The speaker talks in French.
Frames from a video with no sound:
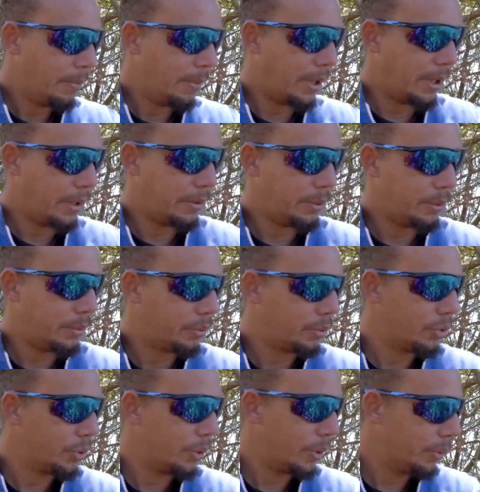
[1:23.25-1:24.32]
euh, a
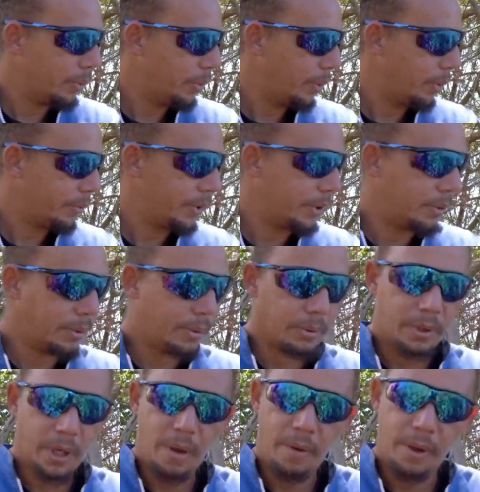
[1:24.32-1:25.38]
toujours eu envie
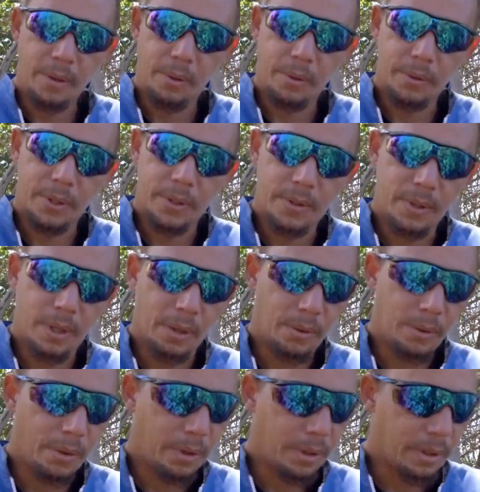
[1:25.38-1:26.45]
de travailler en
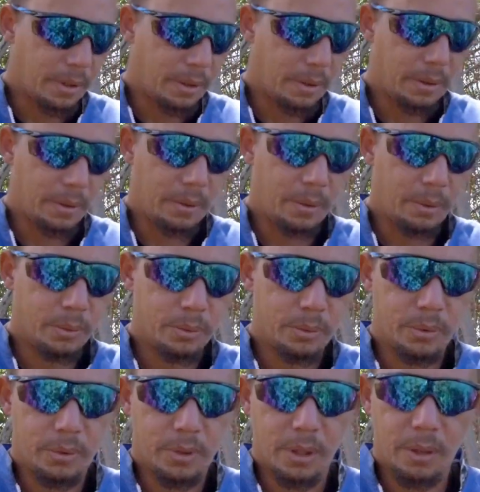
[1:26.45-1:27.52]
extérieur et le goût
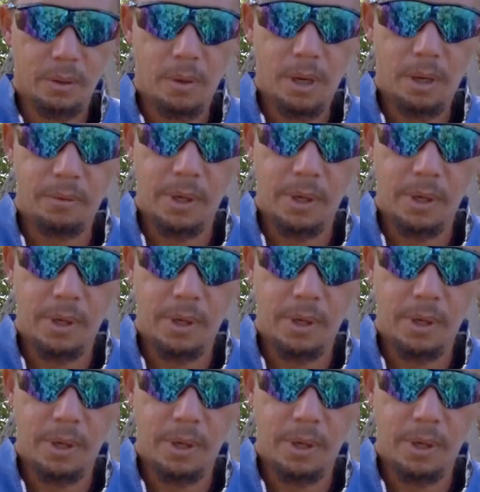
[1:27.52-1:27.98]
du terroir